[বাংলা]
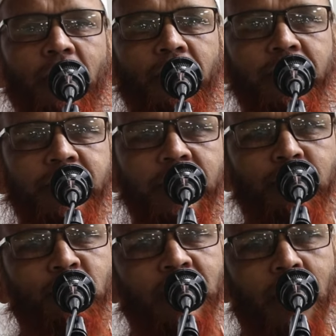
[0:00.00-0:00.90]
দেওয়া হয়েছে
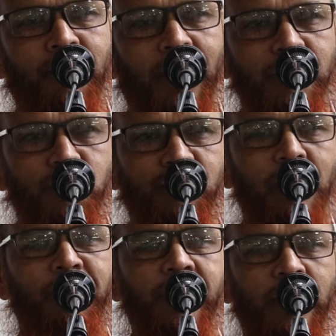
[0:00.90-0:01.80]
ইতিমধ্যে আপনারা
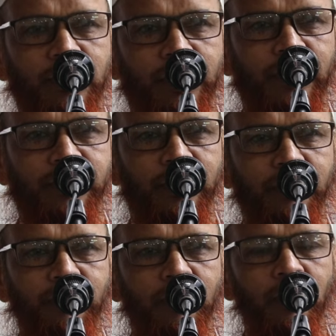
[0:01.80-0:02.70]
সোশ্যাল মিডিয়াতে দেখেছেন
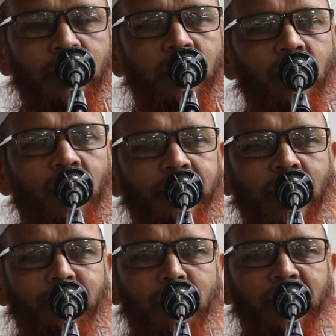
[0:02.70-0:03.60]

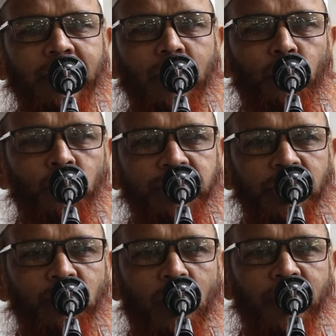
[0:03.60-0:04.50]
অতএব আমাদের
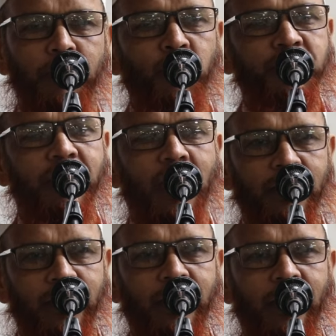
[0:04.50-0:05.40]
উচিত হবে বসে না
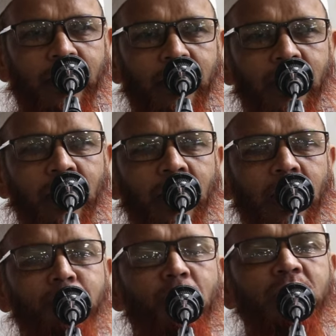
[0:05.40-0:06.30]
থেকে
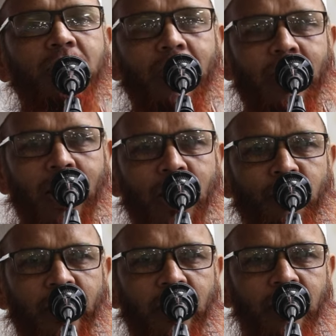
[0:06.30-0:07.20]
হিম্মত হারা না
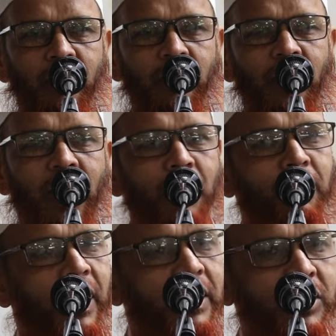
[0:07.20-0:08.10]
হয়ে
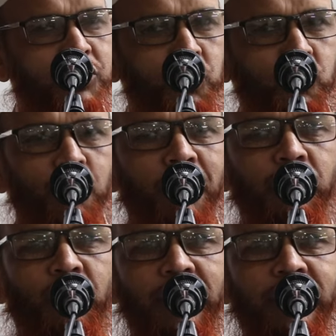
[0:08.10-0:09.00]
আমরা এই যে
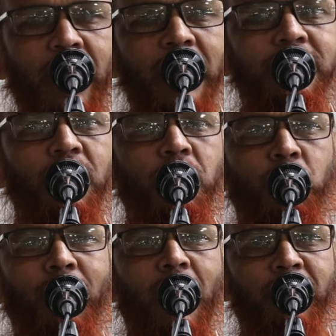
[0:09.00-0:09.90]
সূত্রপাত হয়েছে আজকে
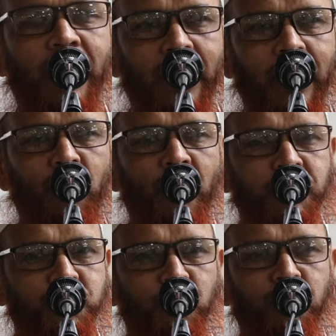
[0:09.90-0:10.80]
হয়তো আমরা এখানে
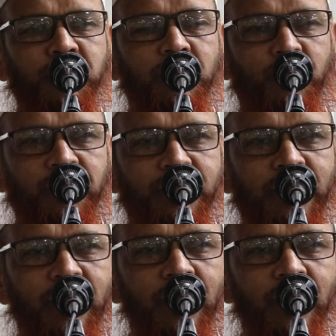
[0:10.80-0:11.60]
কয়েকশো উপস্থিত হয়েছি